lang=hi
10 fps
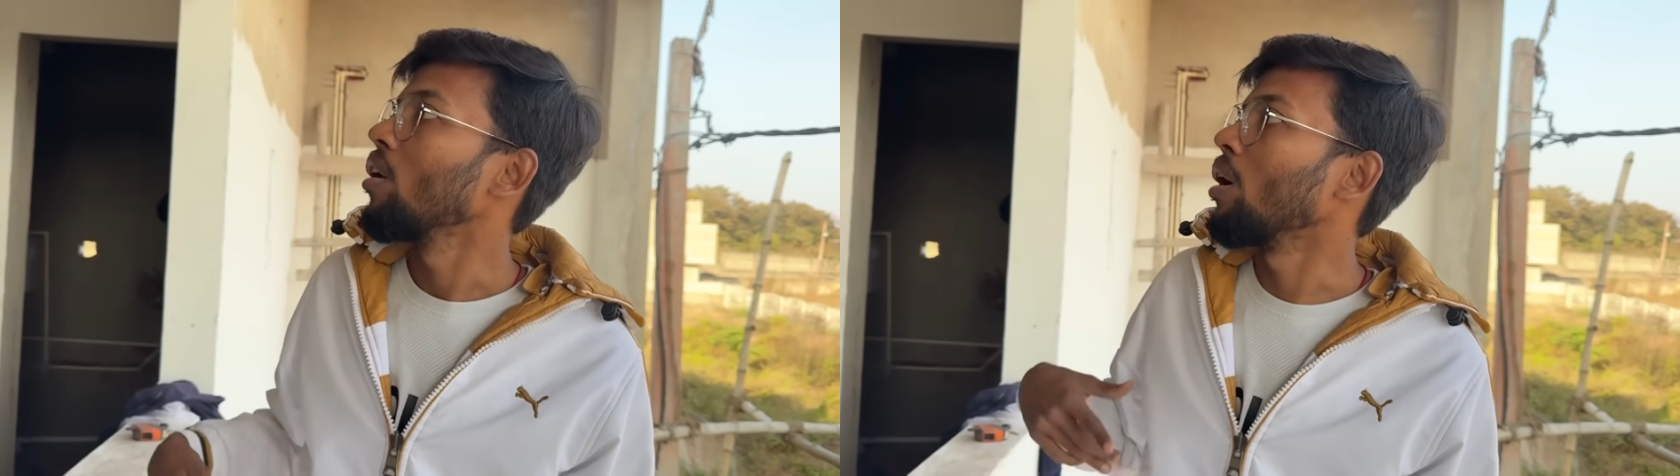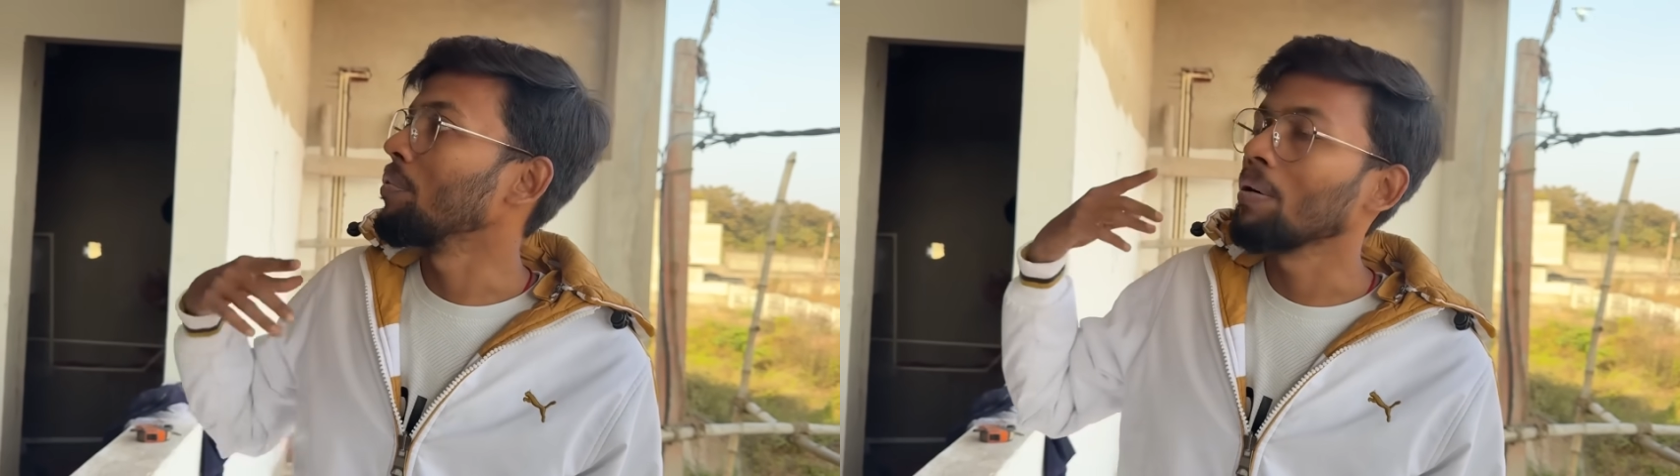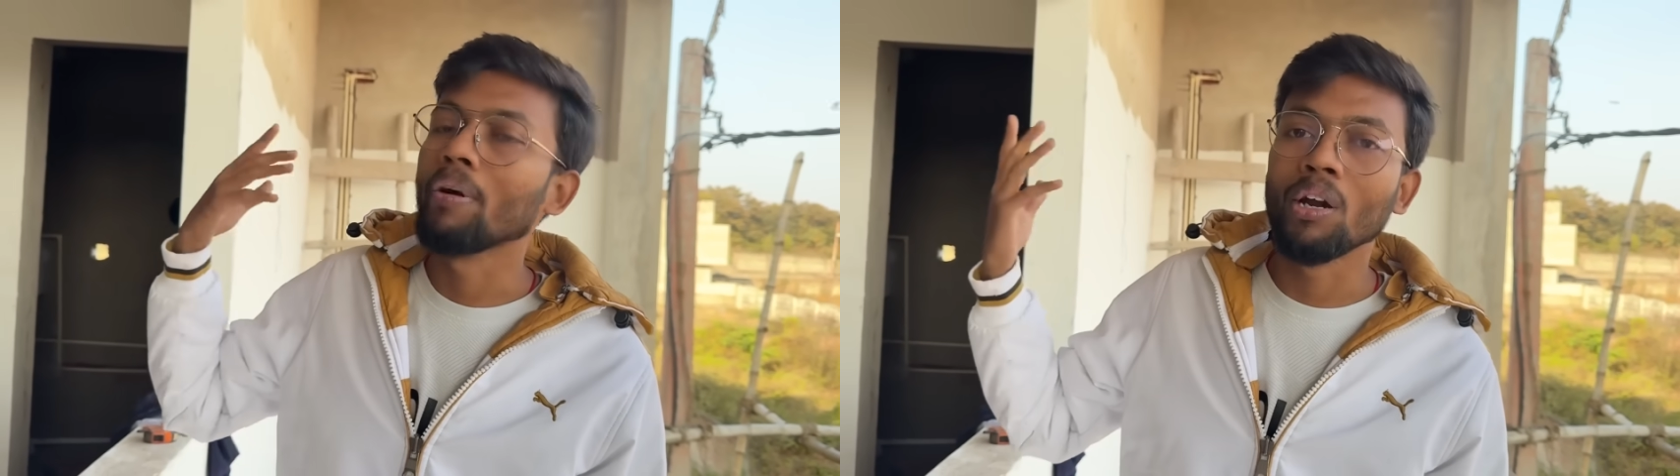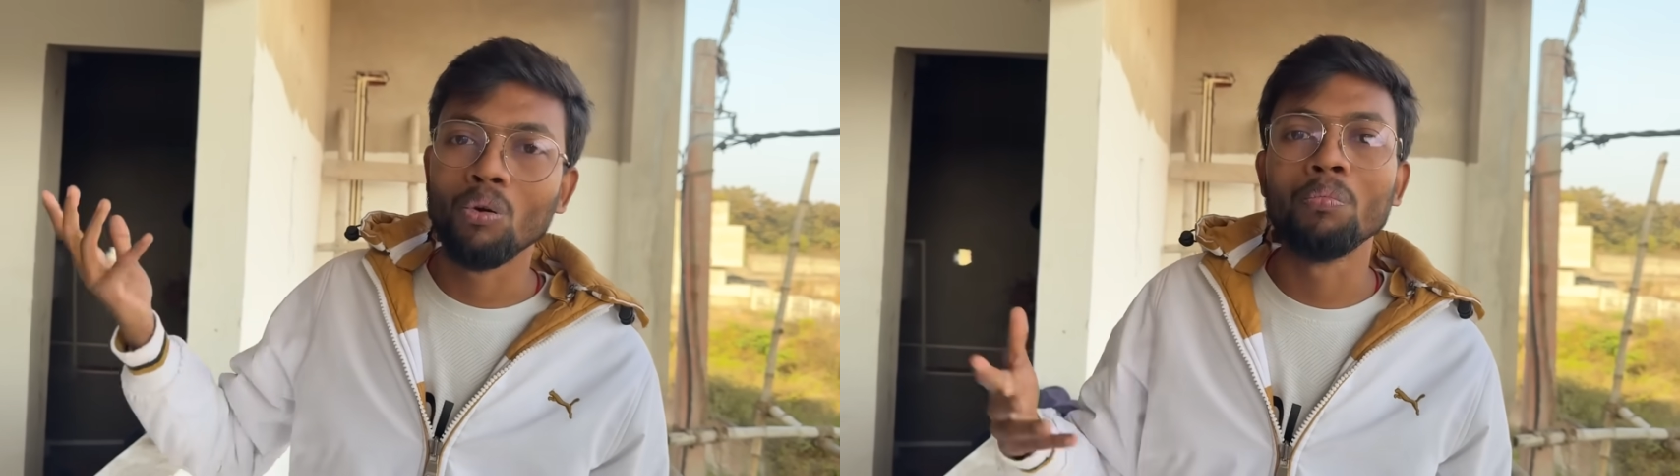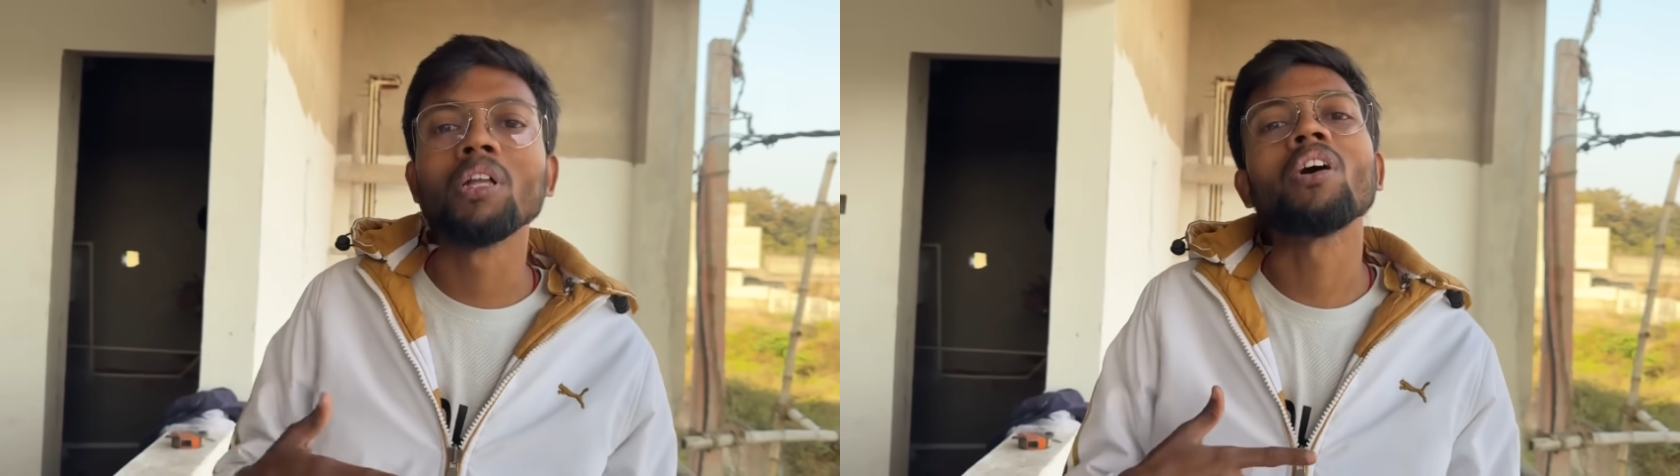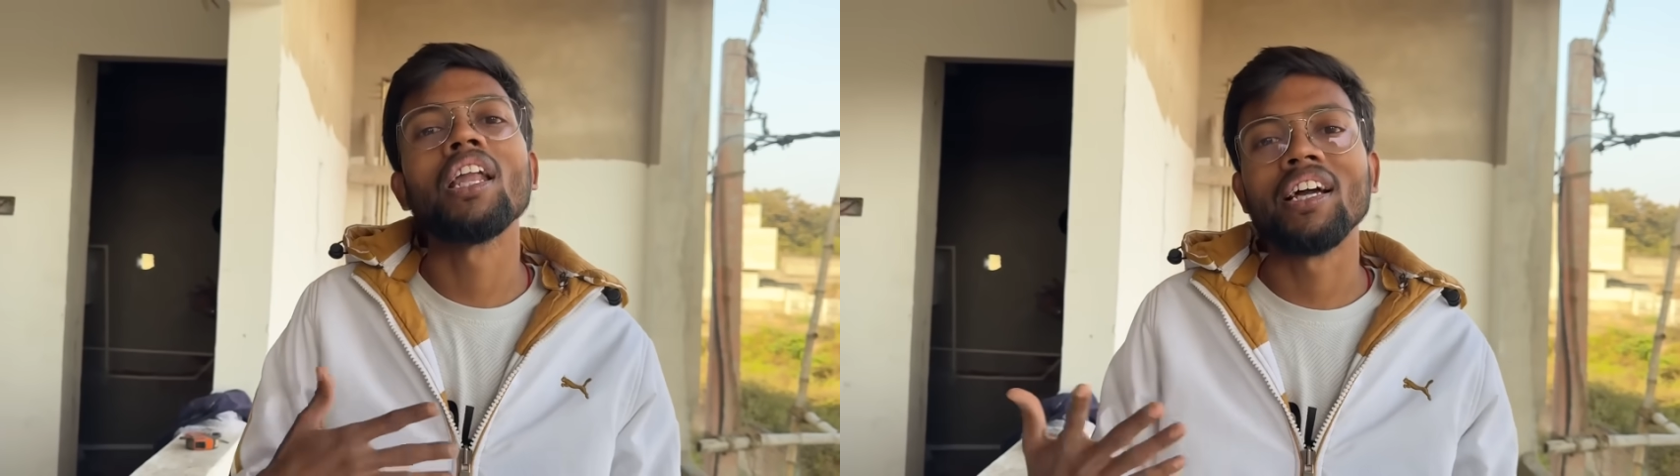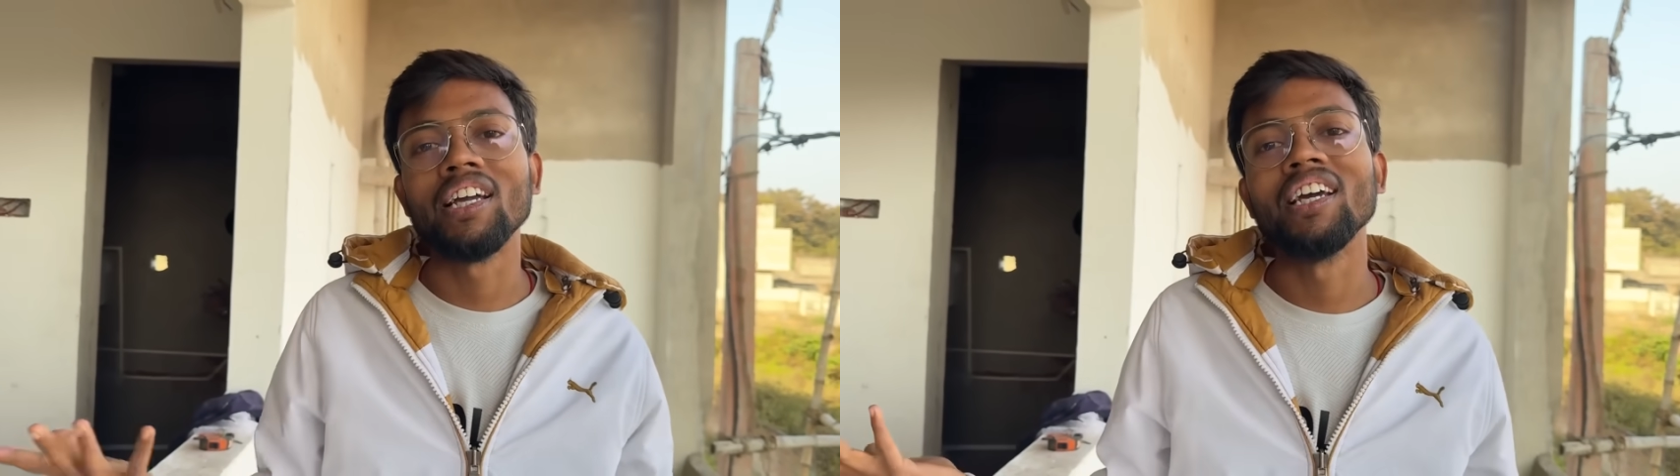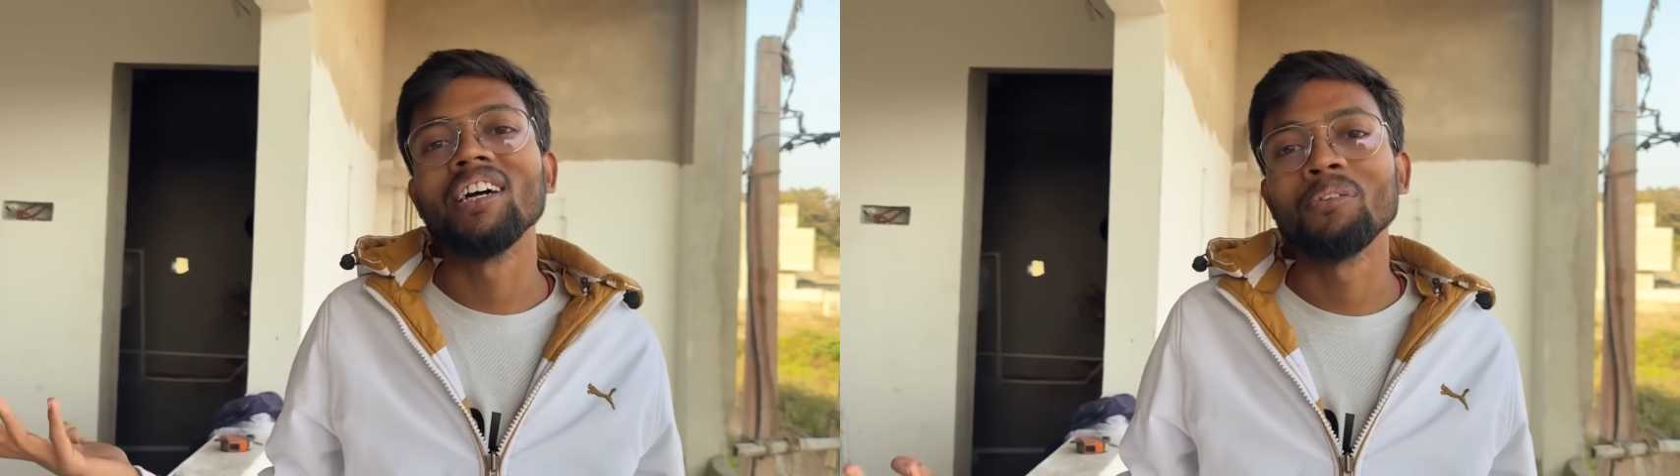और मेरा बेडरूम भी तो अलग
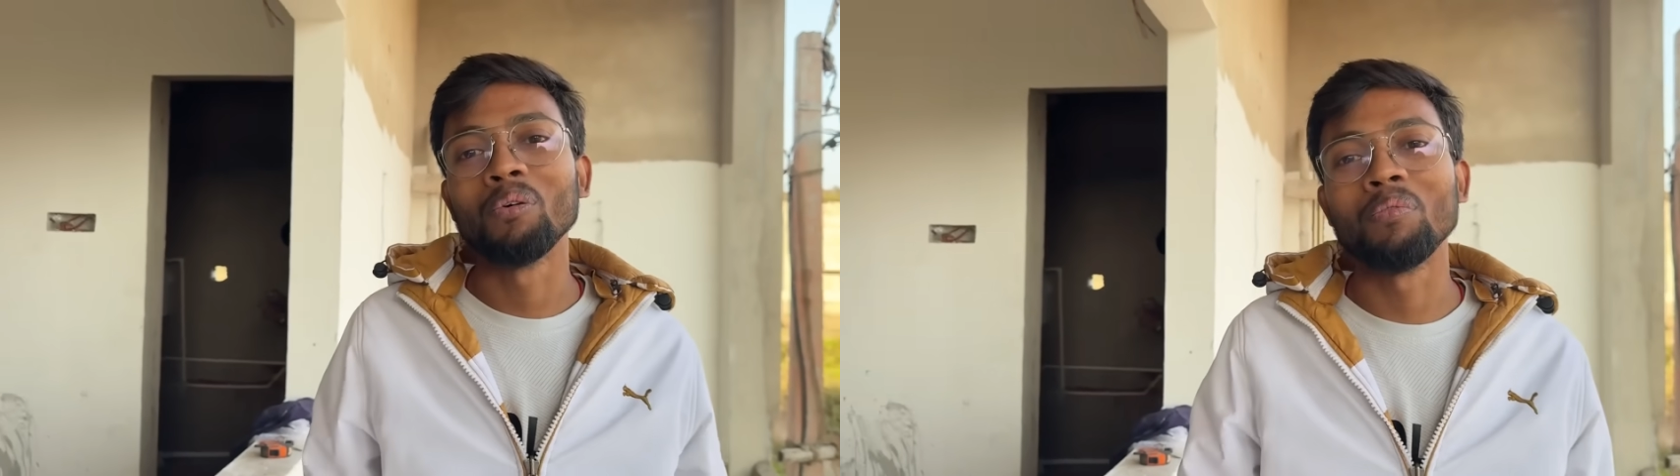ही है वो